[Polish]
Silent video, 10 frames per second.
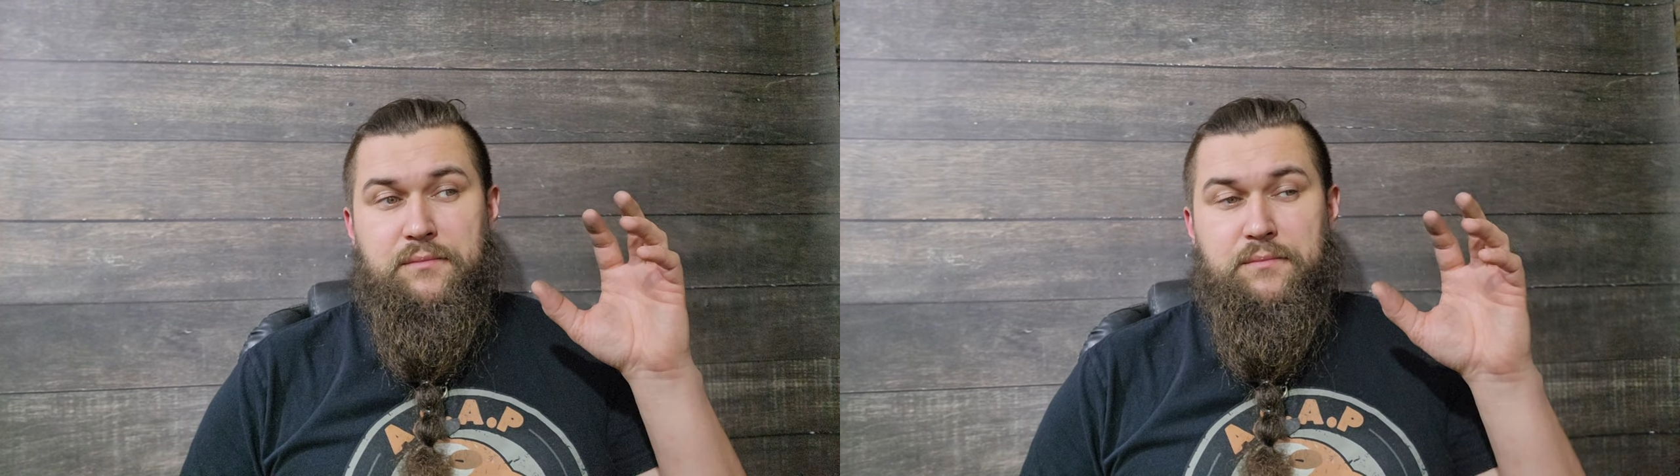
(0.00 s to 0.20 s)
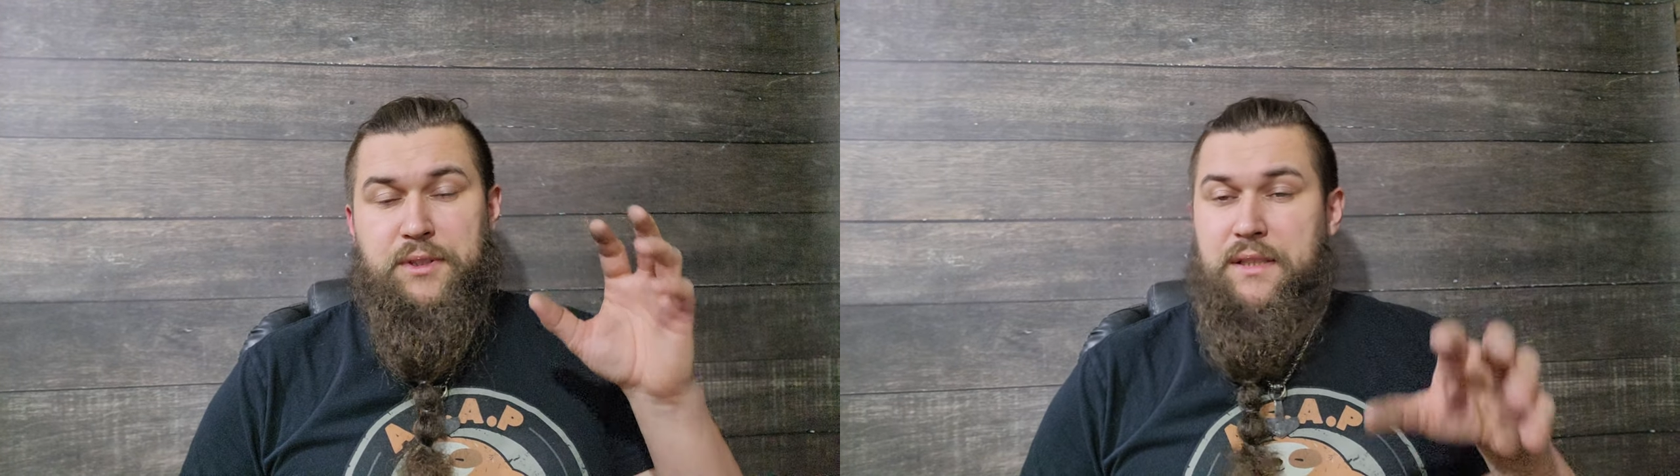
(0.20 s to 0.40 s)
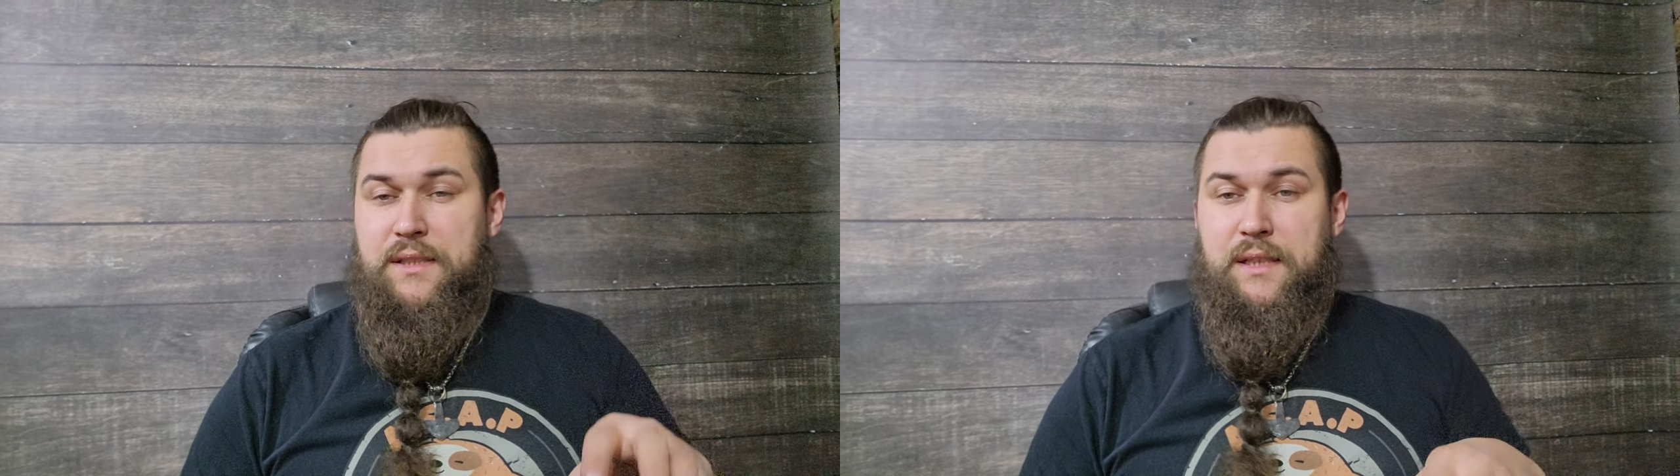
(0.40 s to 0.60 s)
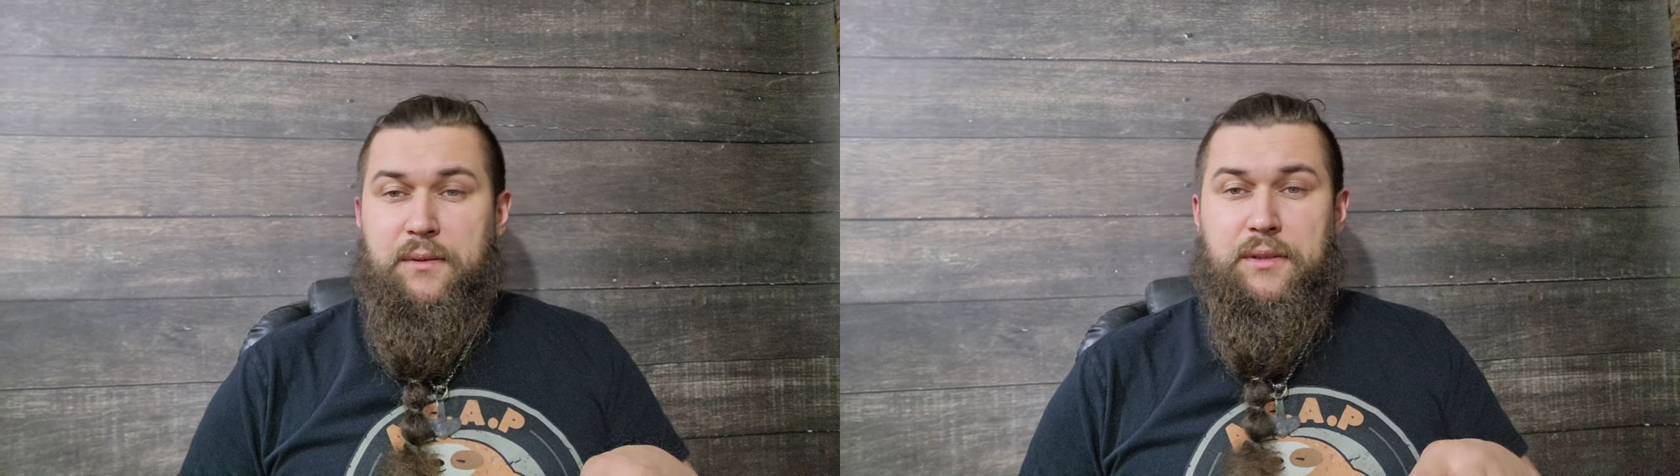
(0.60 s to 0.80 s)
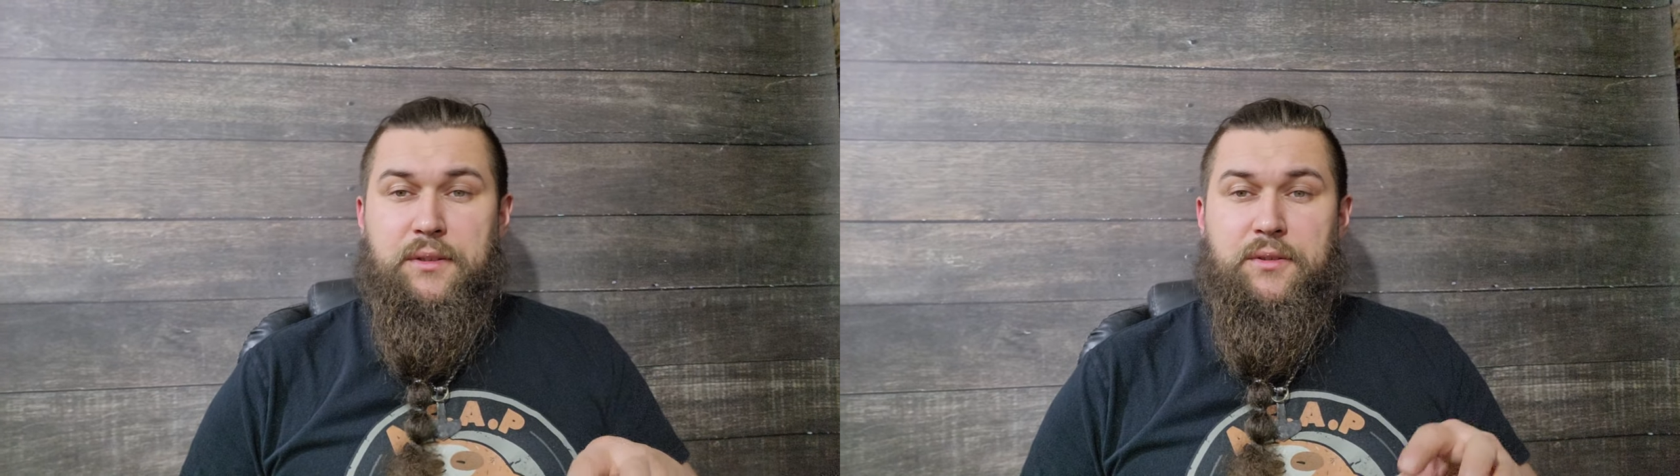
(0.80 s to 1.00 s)
Przez
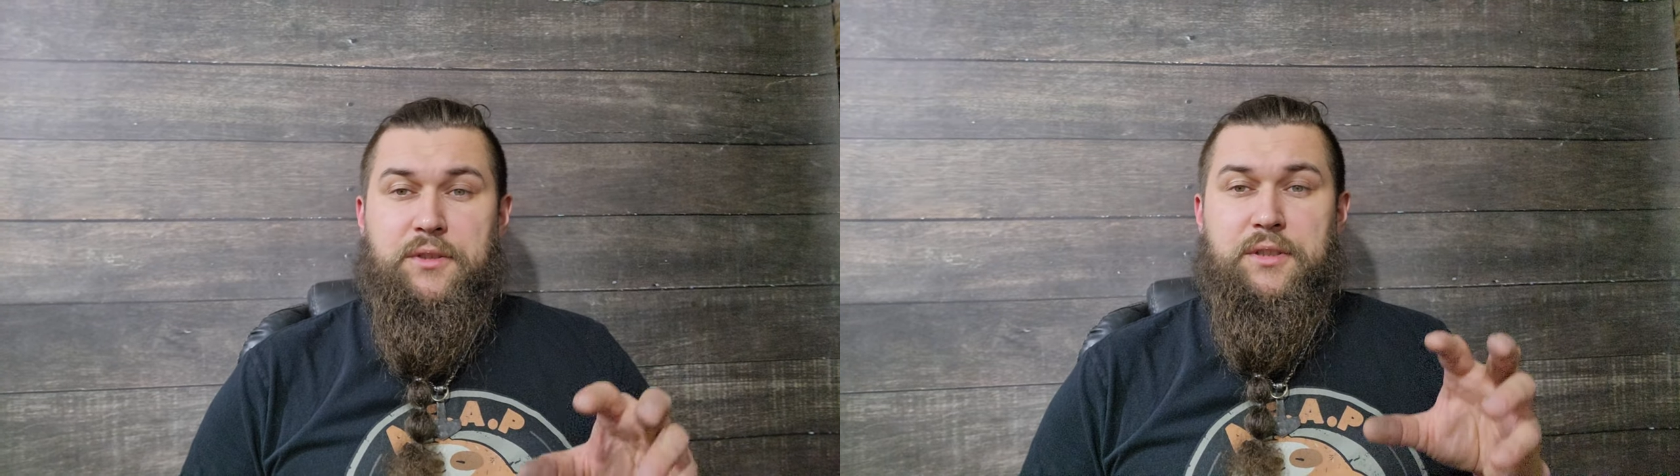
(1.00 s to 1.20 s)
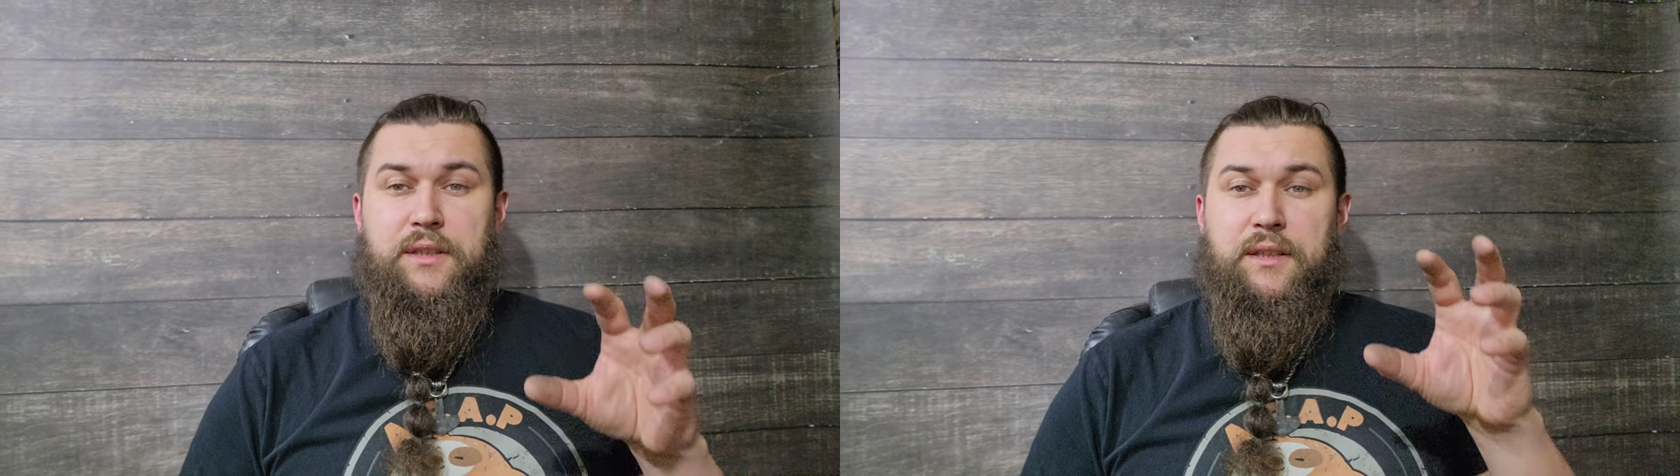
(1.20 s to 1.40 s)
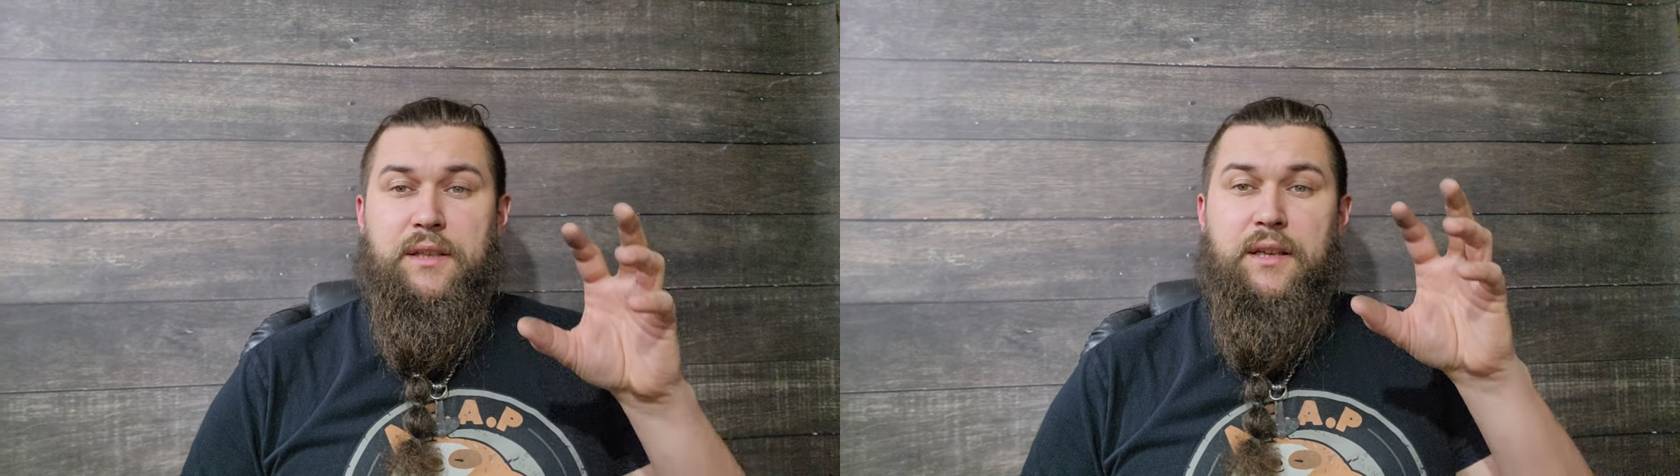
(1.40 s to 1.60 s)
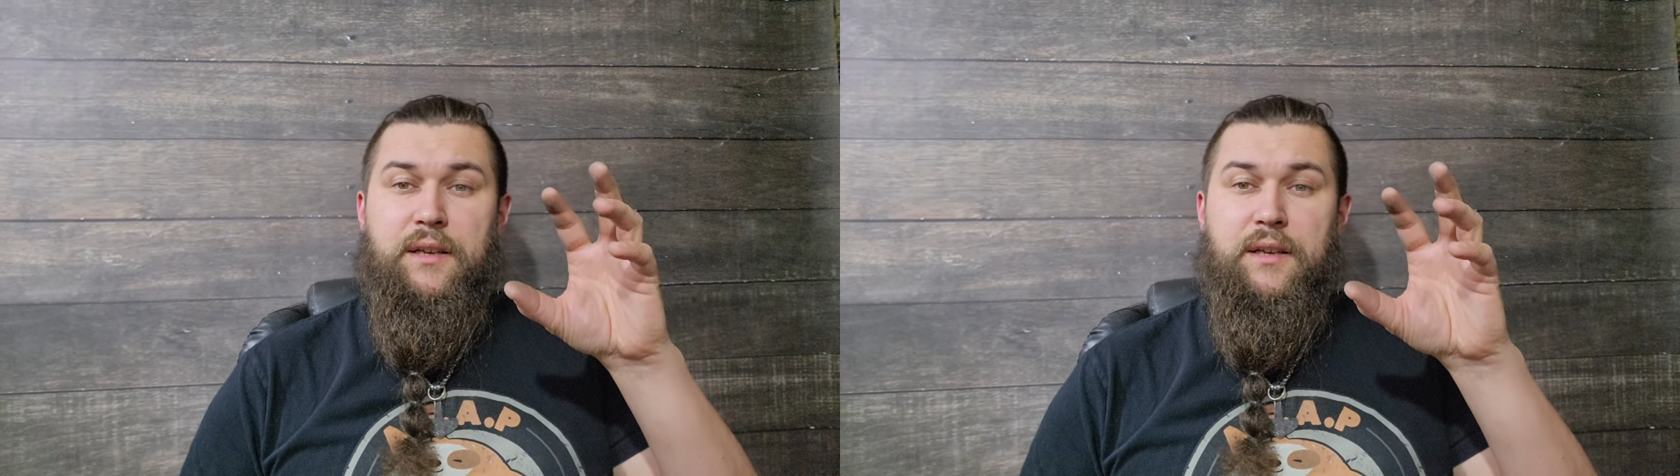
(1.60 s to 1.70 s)
cały ten odcinek